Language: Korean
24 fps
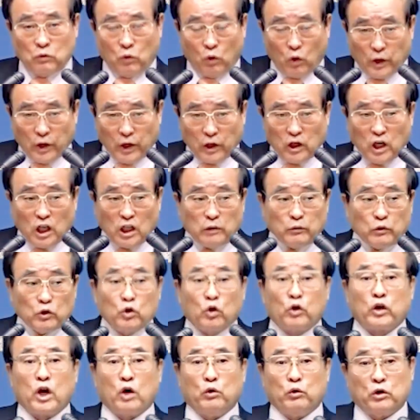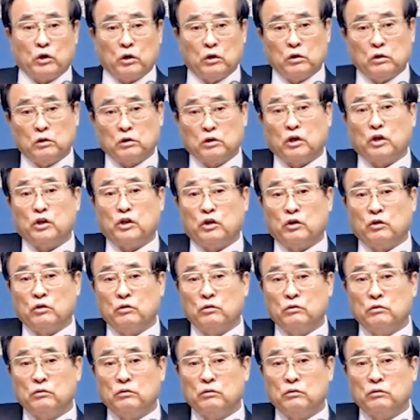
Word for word: 오래 견디면 육 개월 견뎌요.